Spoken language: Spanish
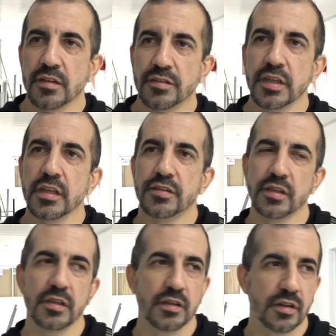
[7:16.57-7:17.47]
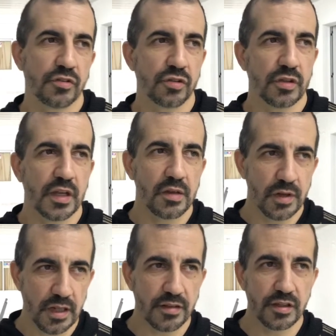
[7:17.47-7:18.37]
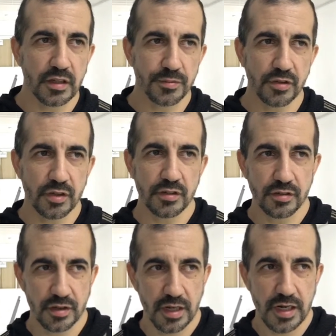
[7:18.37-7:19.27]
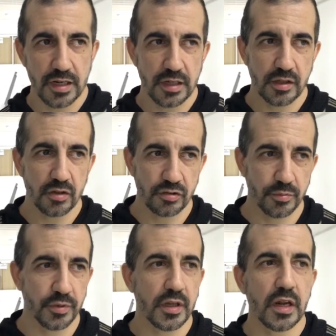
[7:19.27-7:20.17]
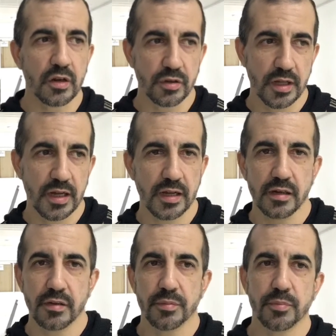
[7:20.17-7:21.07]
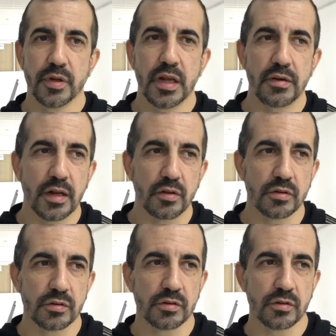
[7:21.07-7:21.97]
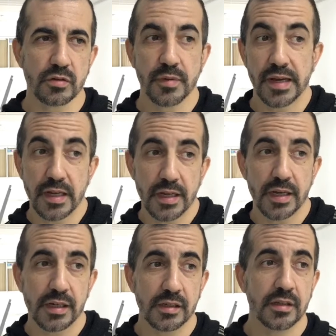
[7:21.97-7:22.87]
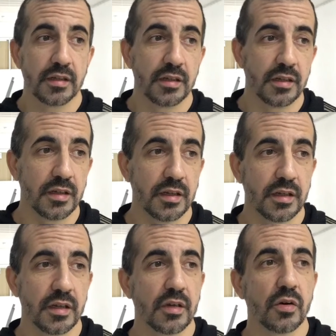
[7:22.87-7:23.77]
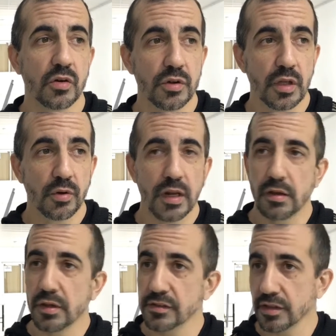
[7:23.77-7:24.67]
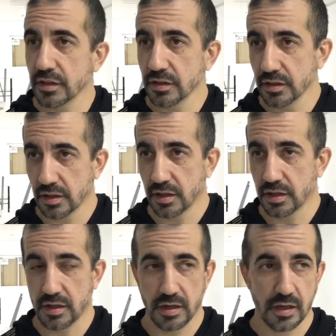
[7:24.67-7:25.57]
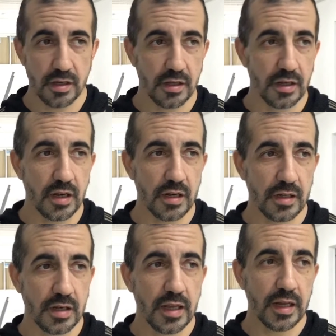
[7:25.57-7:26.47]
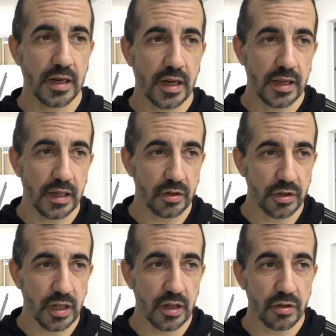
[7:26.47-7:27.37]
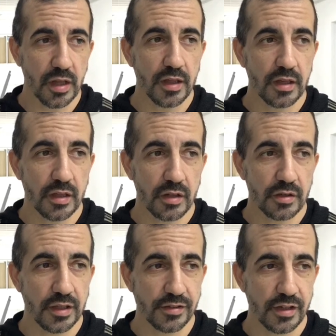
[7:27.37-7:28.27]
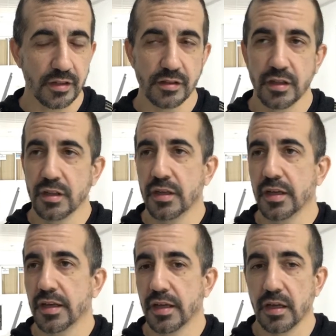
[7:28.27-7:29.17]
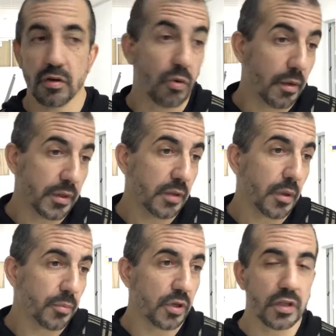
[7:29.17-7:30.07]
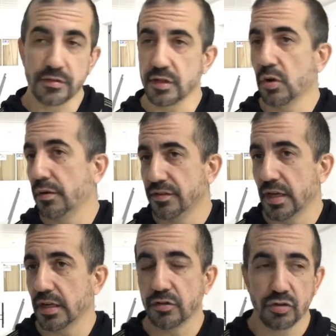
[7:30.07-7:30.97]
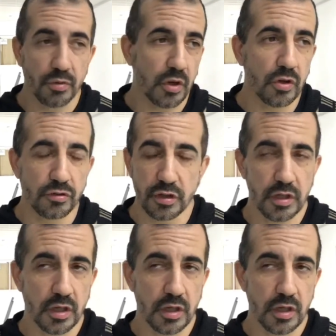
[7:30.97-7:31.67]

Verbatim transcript: Sí, sí, de hecho están abiertas las inscripciones, acá en el nido se pueden anotar, pueden hablar con, María eh, o con Débora Levinsky, que es eh, la, encargada, la coordinadora de, los talleres, eh, o a mí me pueden decir o avisar y yo vengo y los